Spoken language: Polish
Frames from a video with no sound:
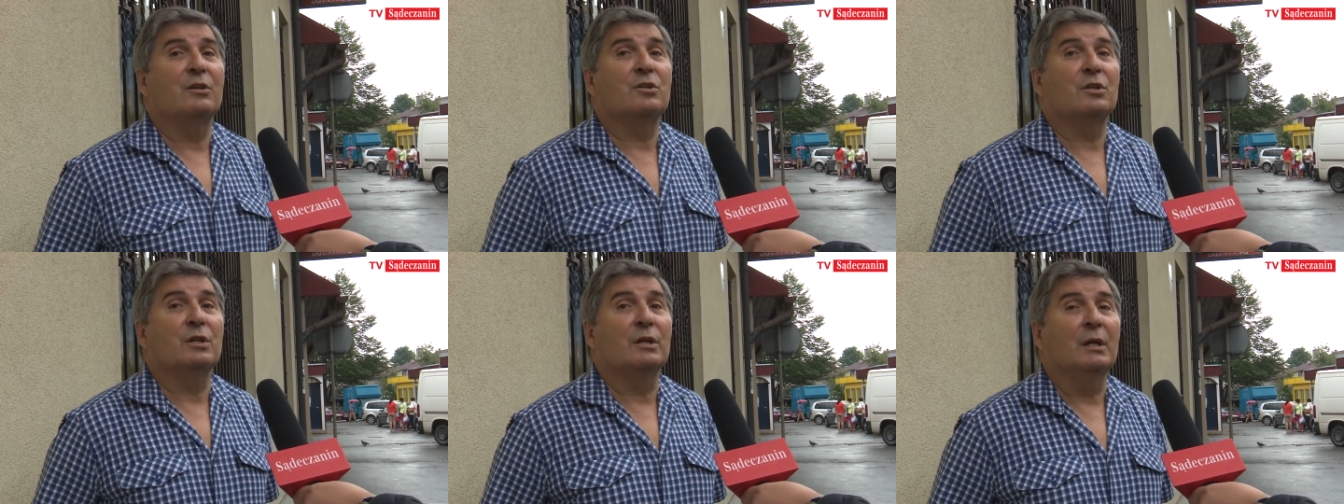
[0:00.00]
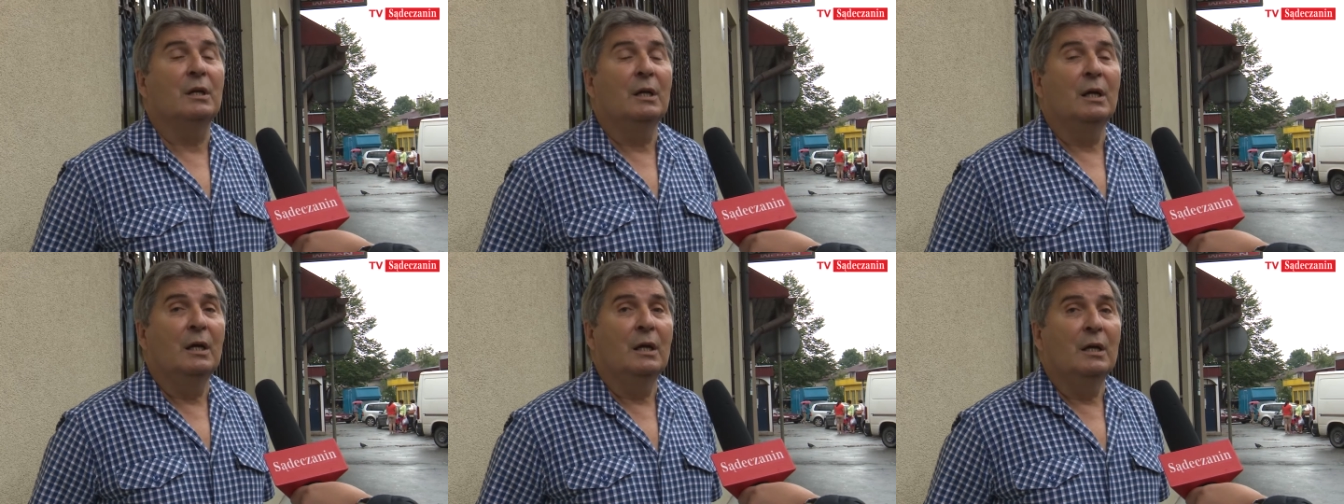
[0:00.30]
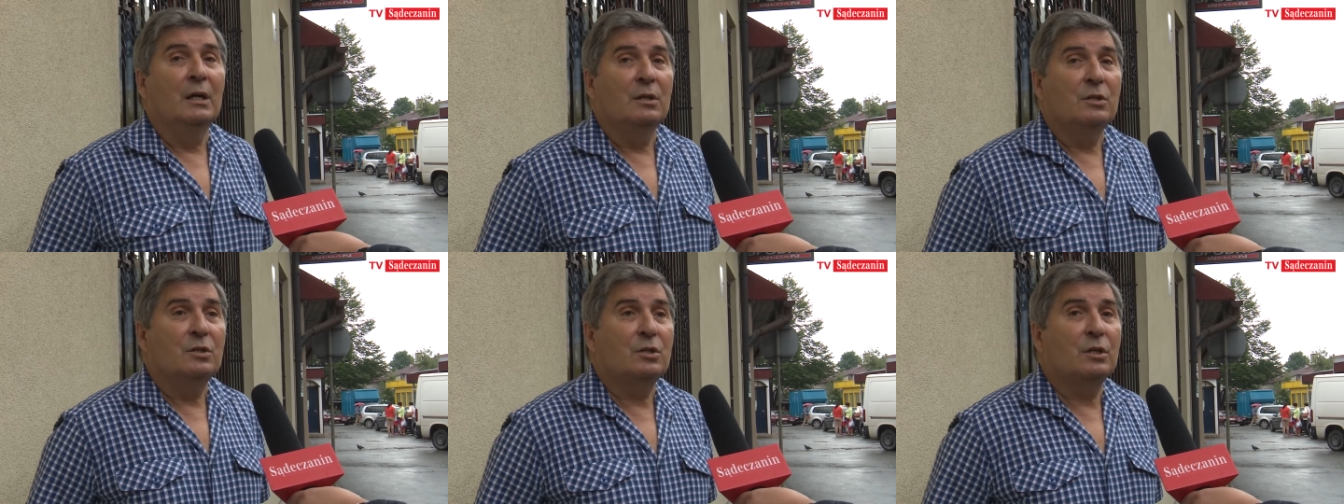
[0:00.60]
czy,
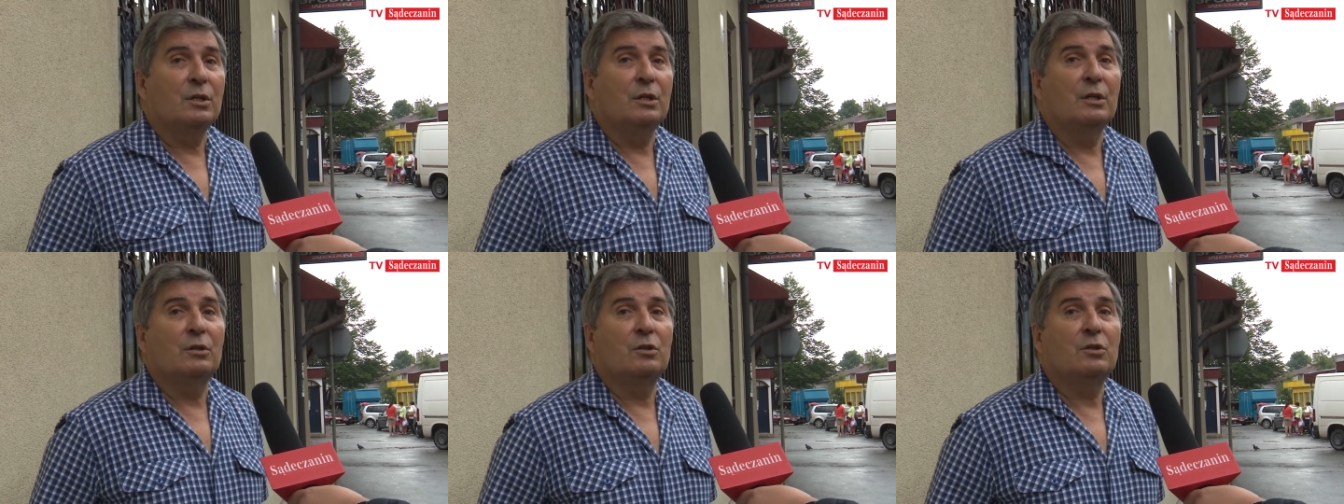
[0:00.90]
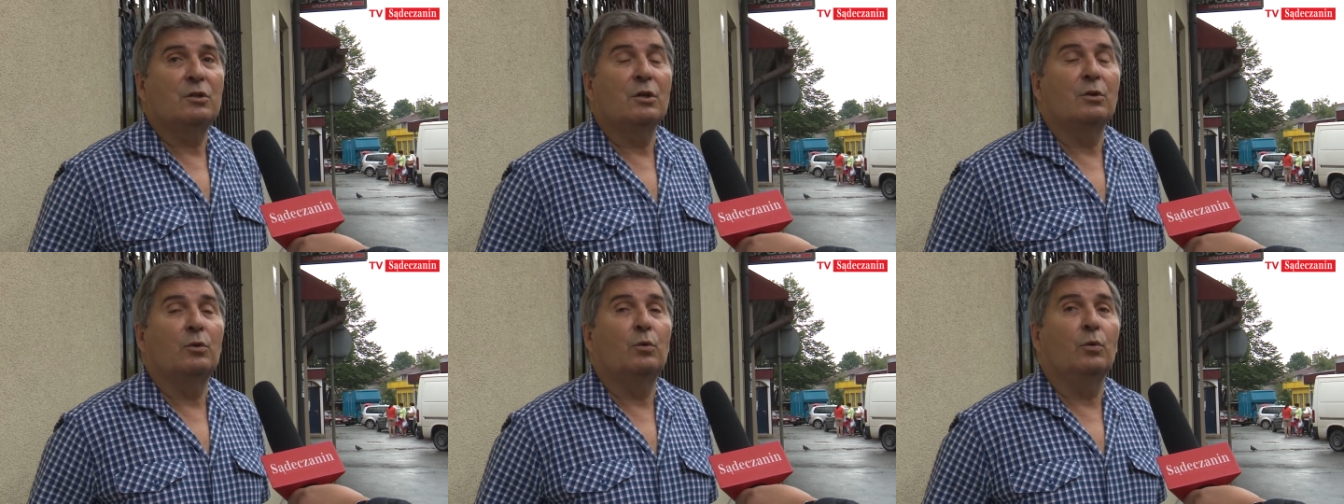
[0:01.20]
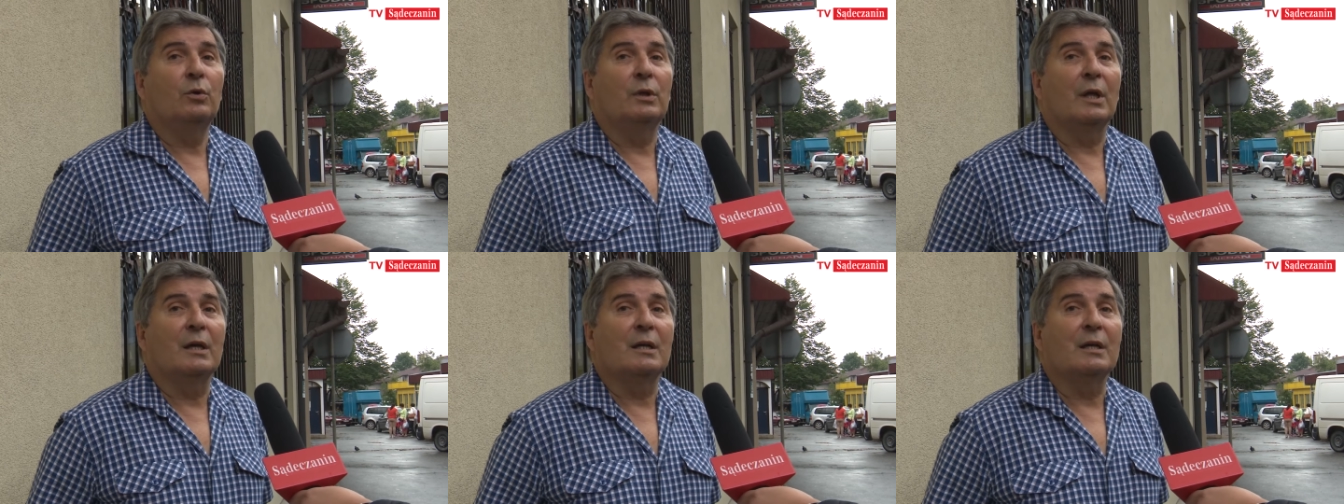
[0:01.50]
czy, czy
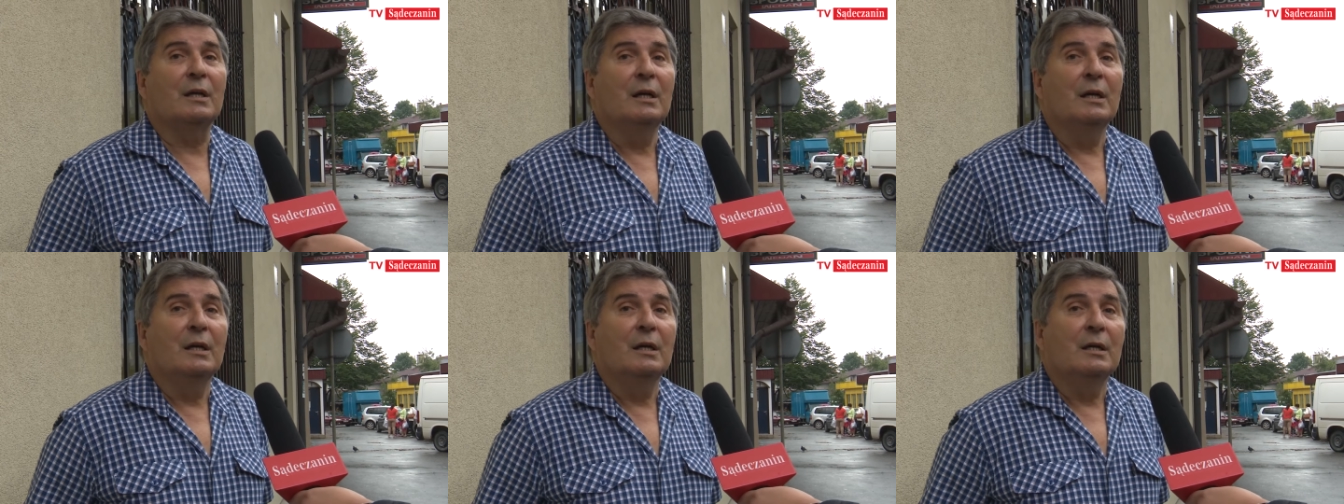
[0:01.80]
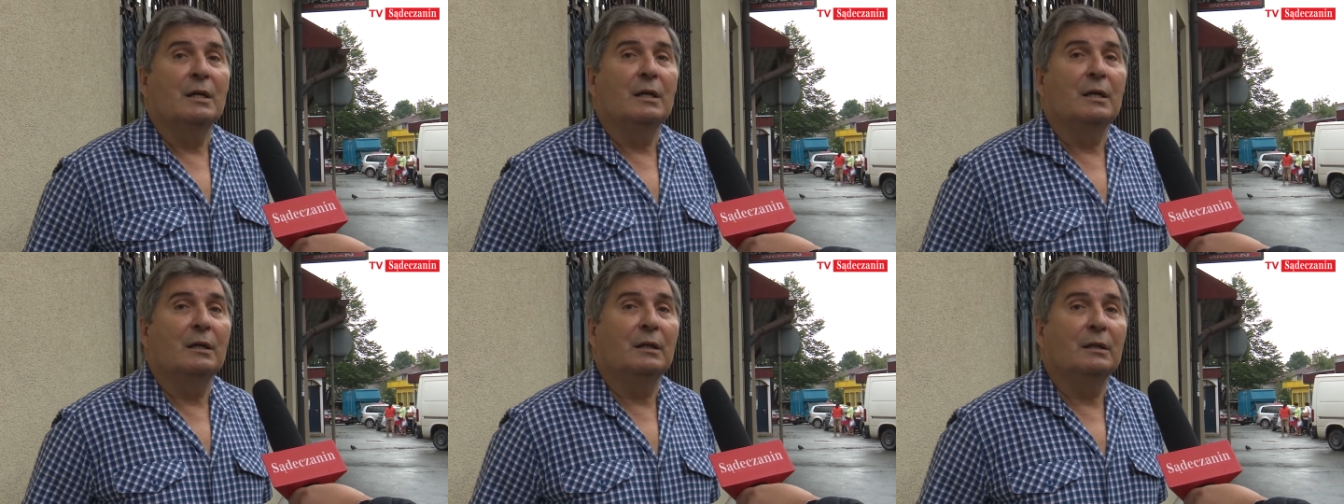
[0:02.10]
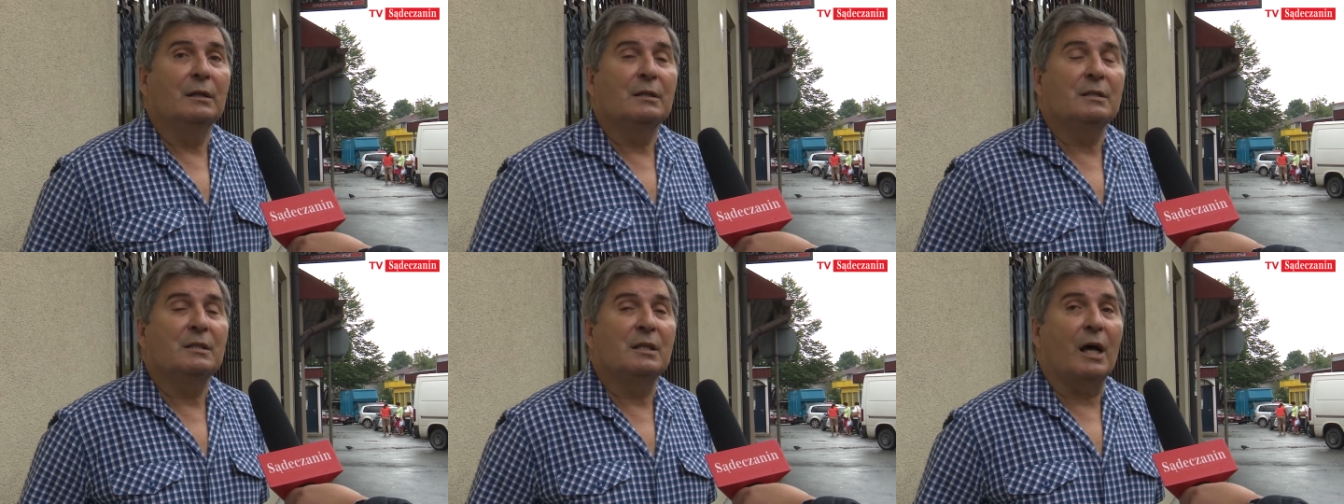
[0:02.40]
tutaj
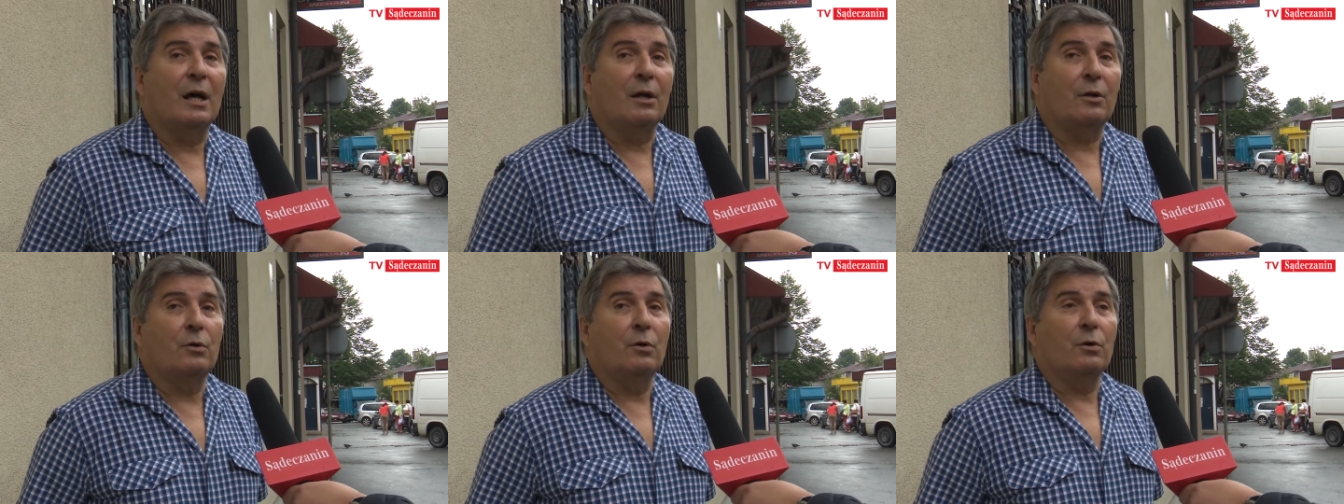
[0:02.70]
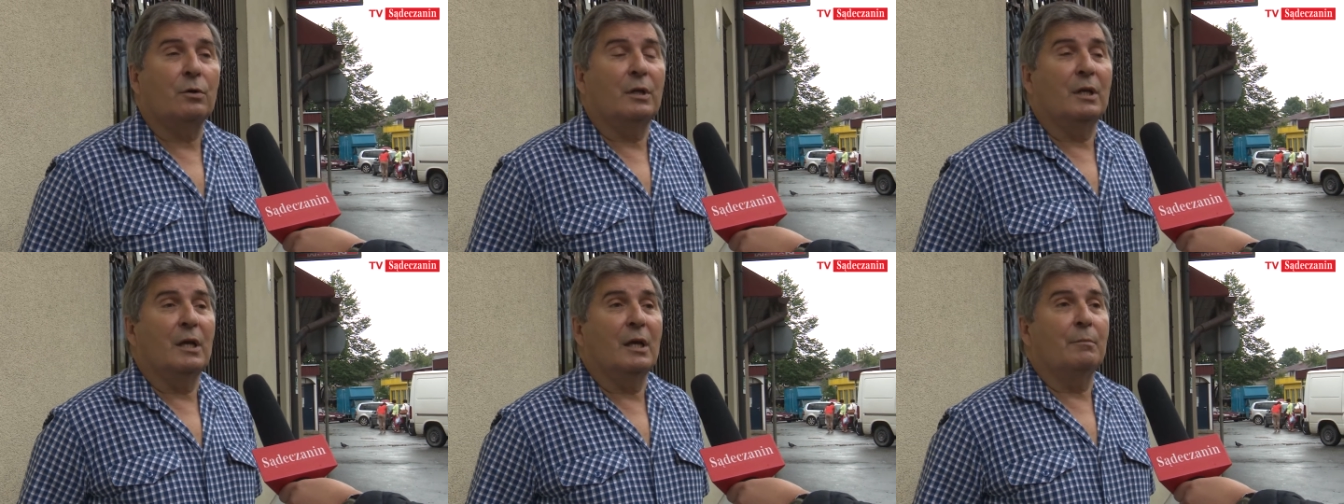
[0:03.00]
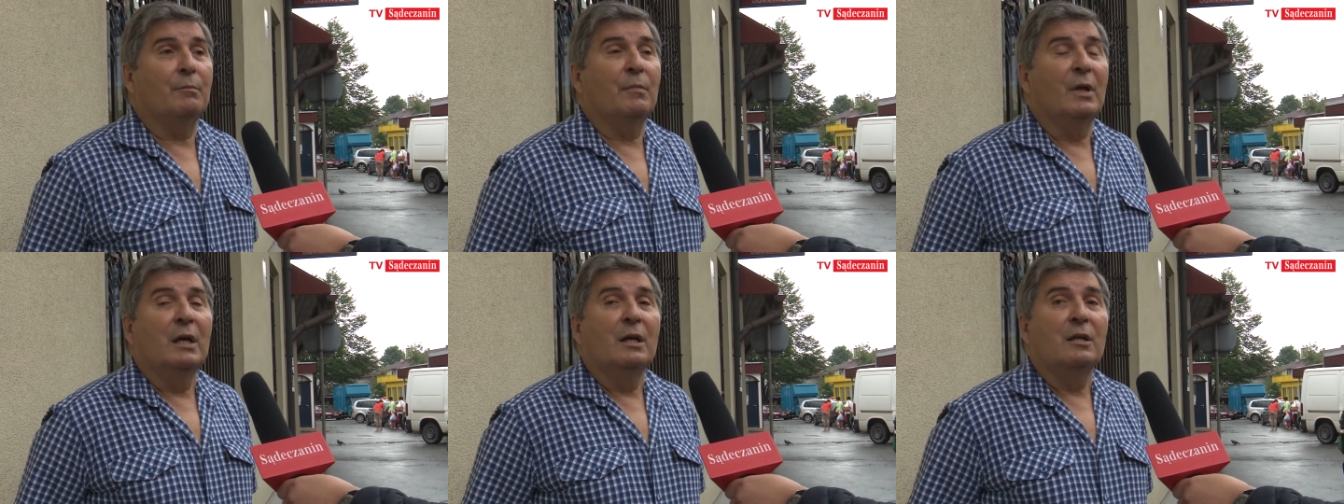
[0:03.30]
e, za
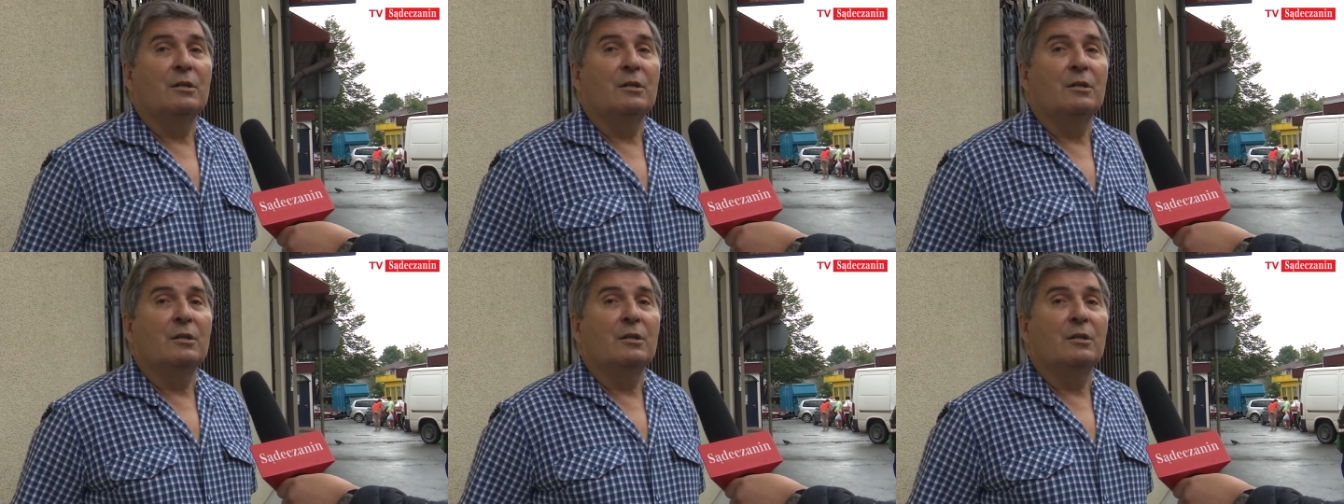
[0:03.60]
rogiem,